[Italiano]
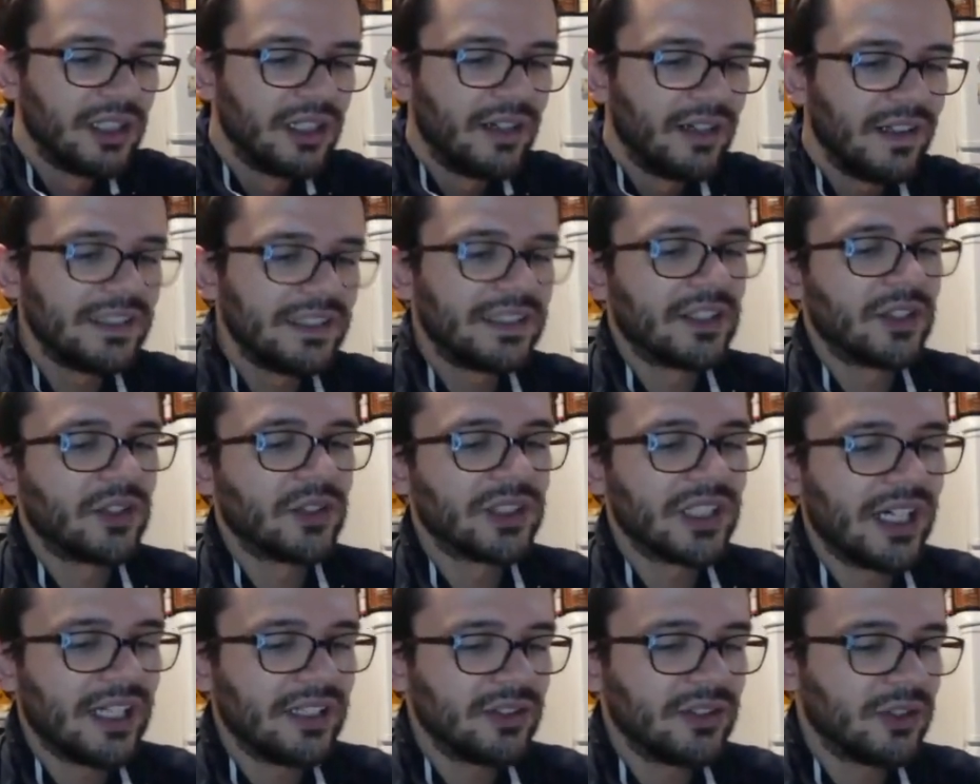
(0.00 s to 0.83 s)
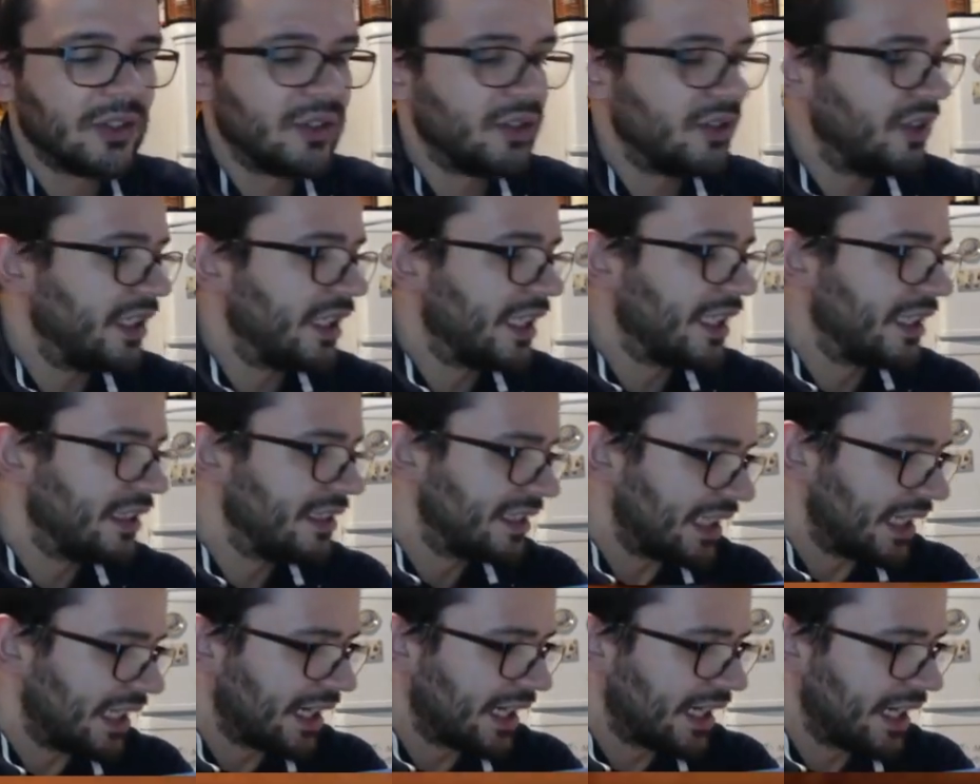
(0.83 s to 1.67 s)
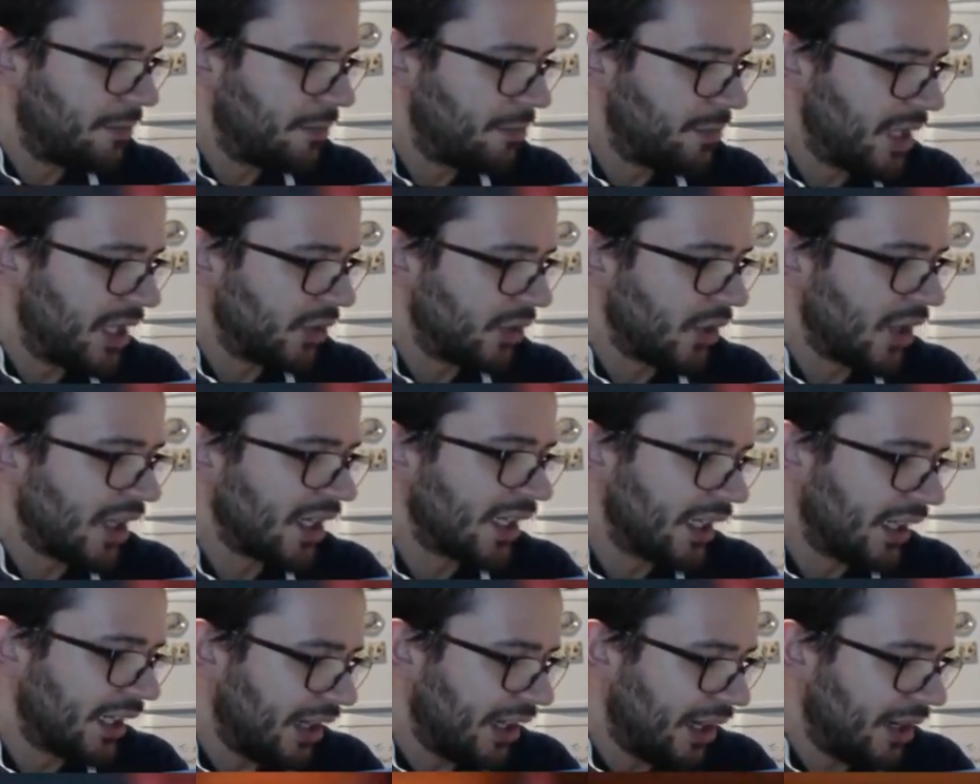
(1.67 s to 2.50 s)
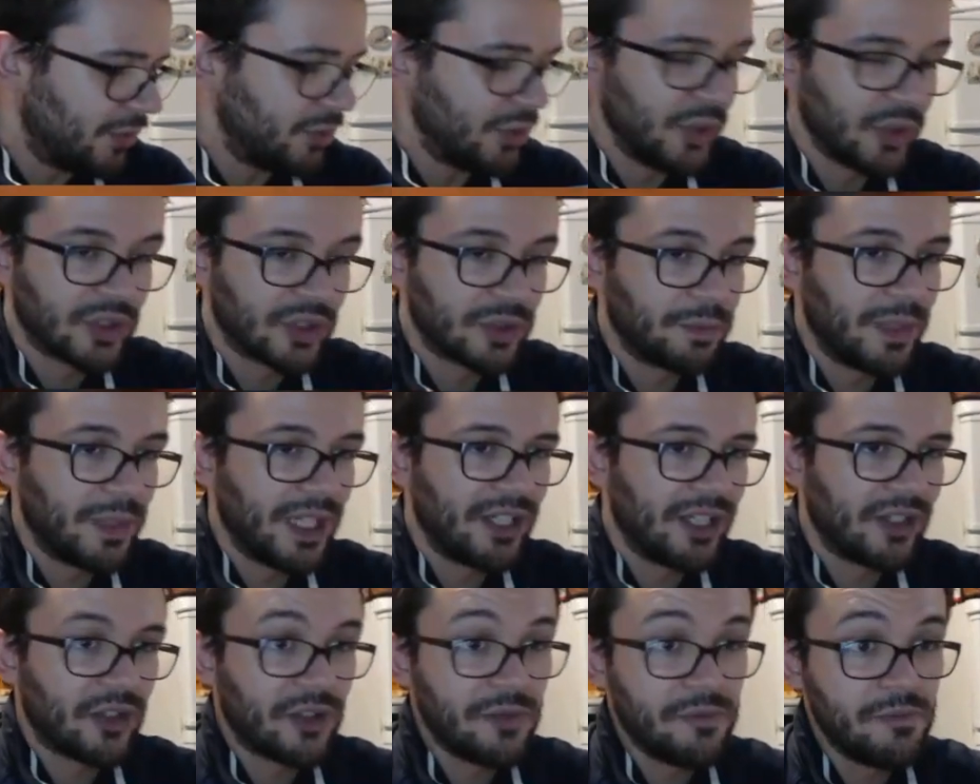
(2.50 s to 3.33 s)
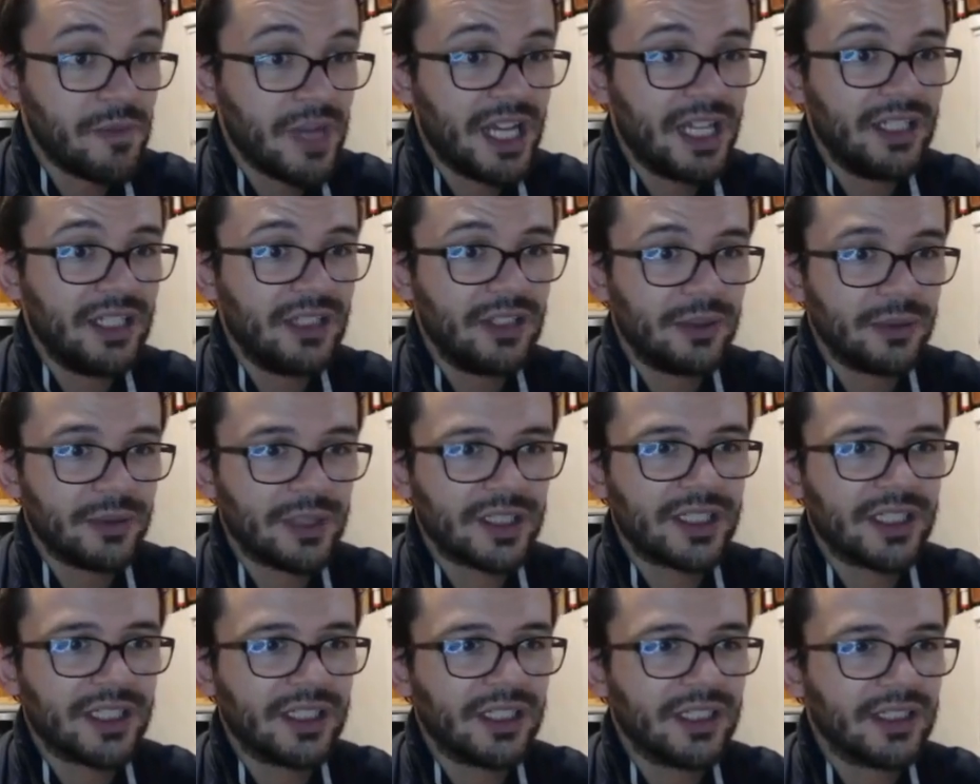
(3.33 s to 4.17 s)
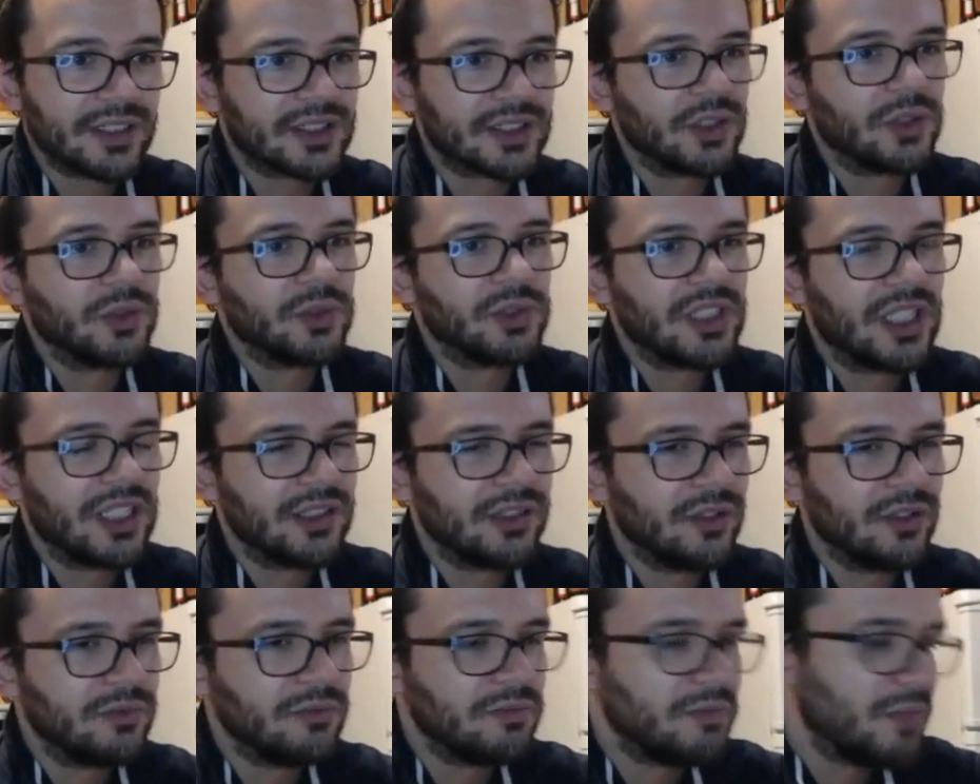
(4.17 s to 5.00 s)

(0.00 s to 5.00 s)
Avete notato, sarà cambiato anche l'audio, spero, in meglio perché sto usando un